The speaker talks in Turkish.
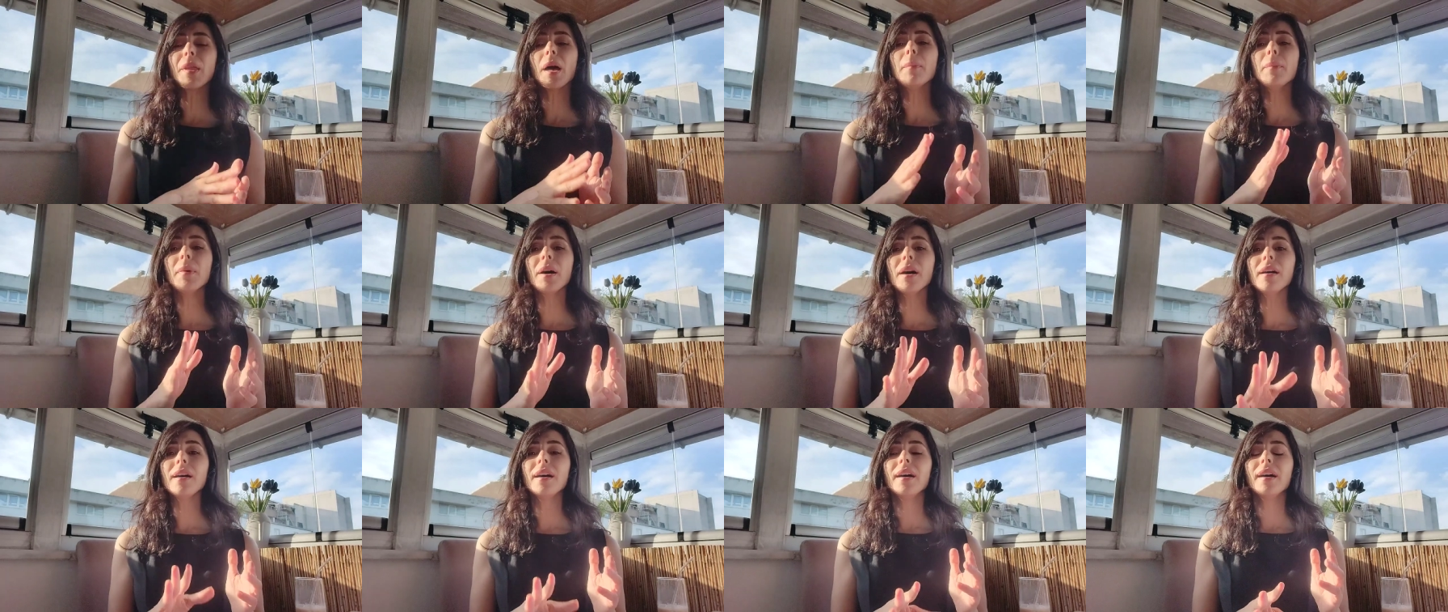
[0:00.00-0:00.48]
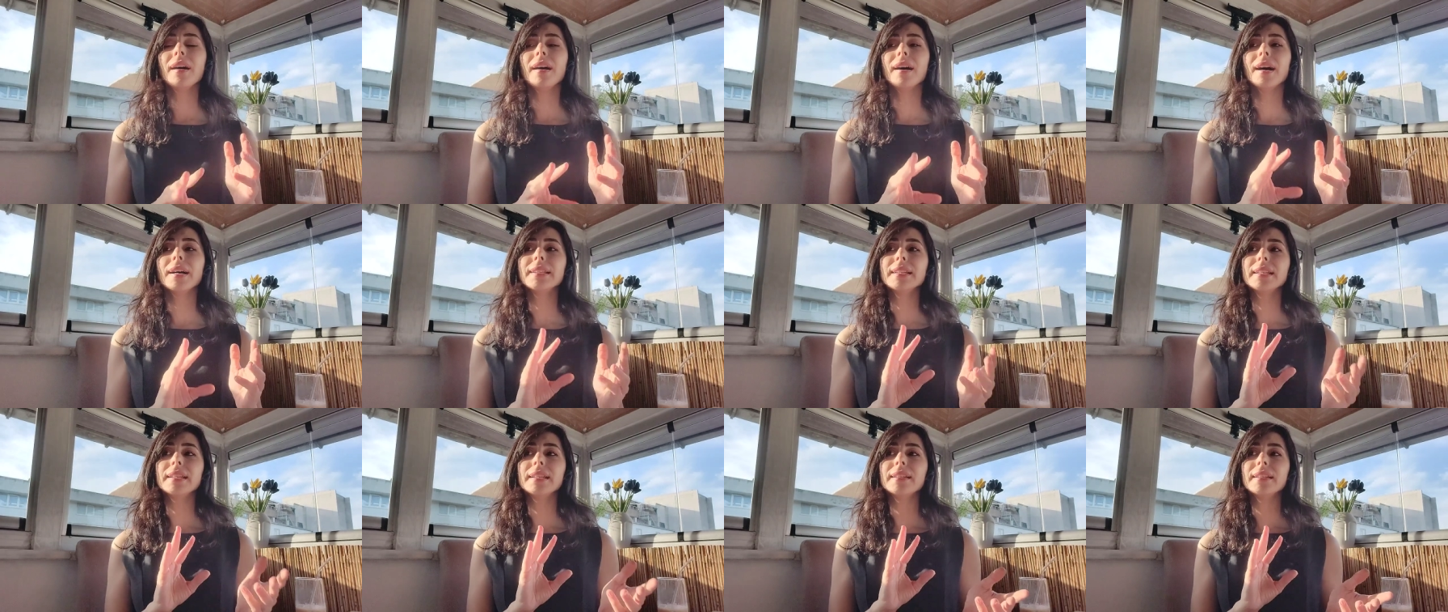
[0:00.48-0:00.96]
Ama
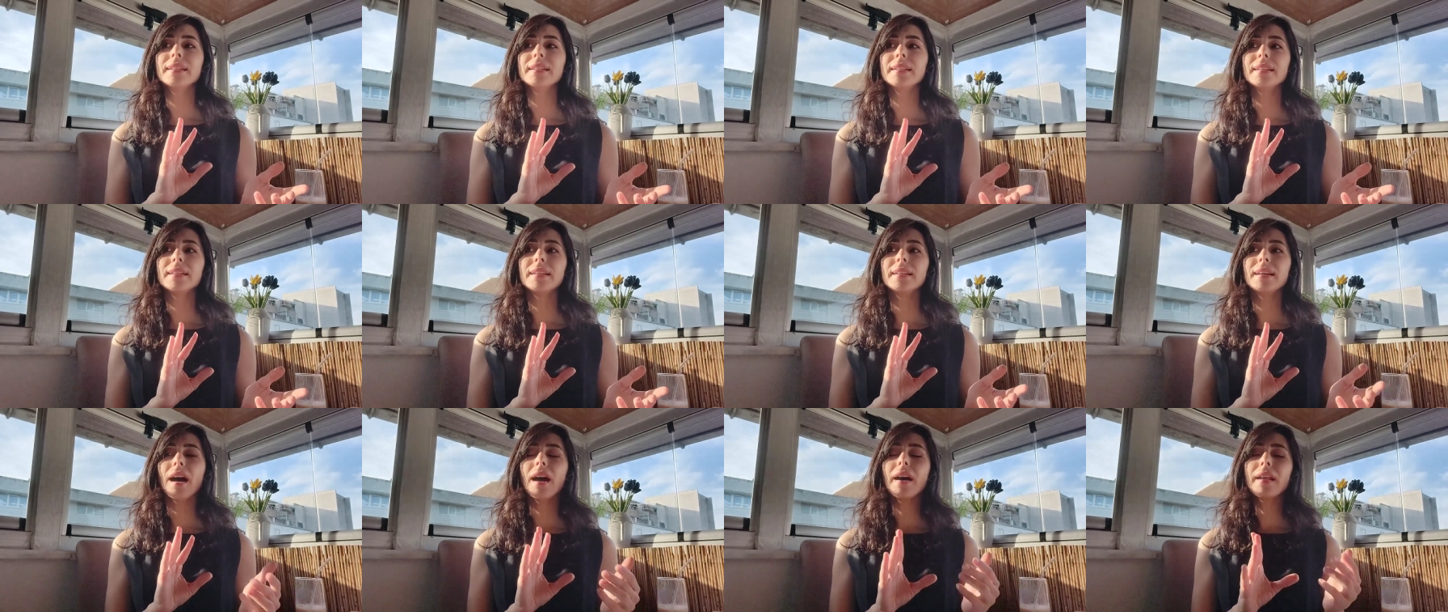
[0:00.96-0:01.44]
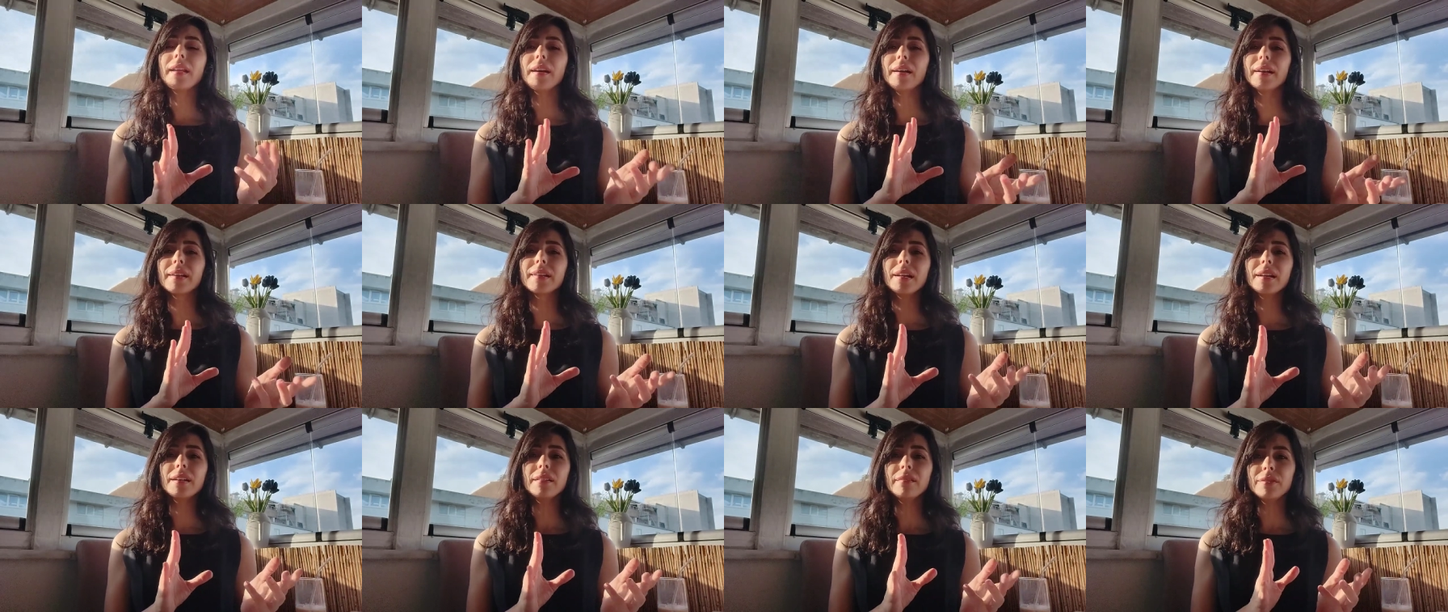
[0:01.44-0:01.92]
hani e, ara
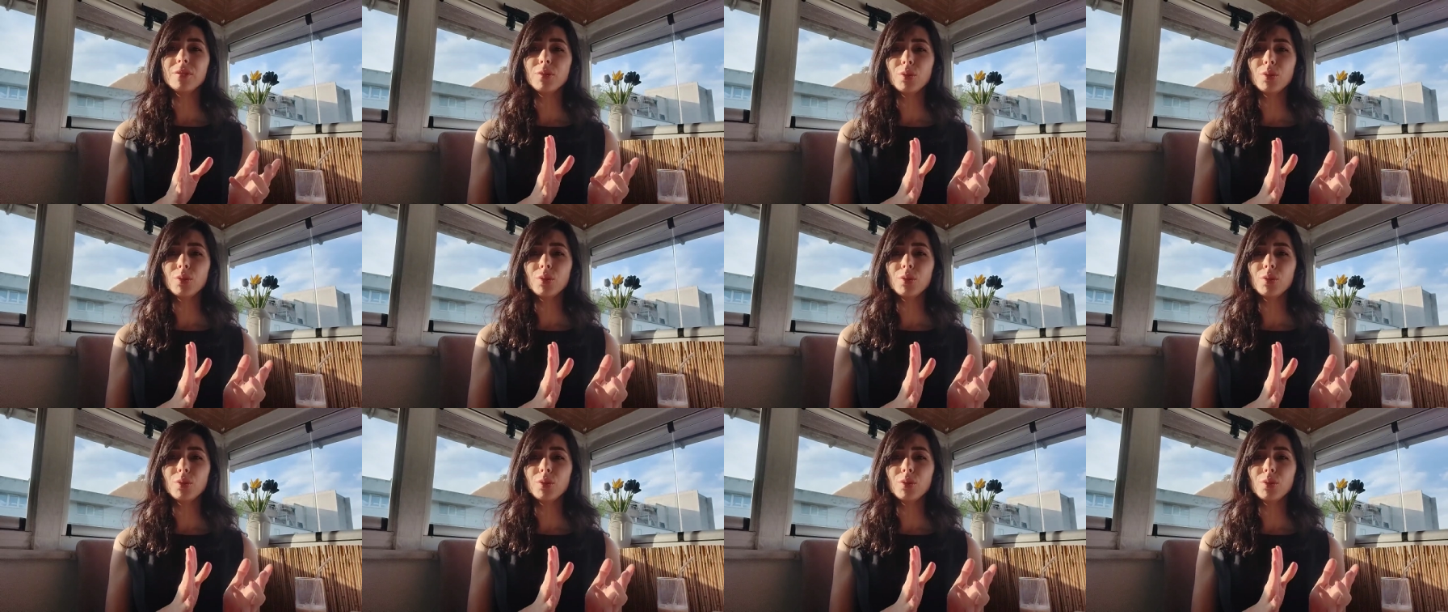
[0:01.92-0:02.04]
ara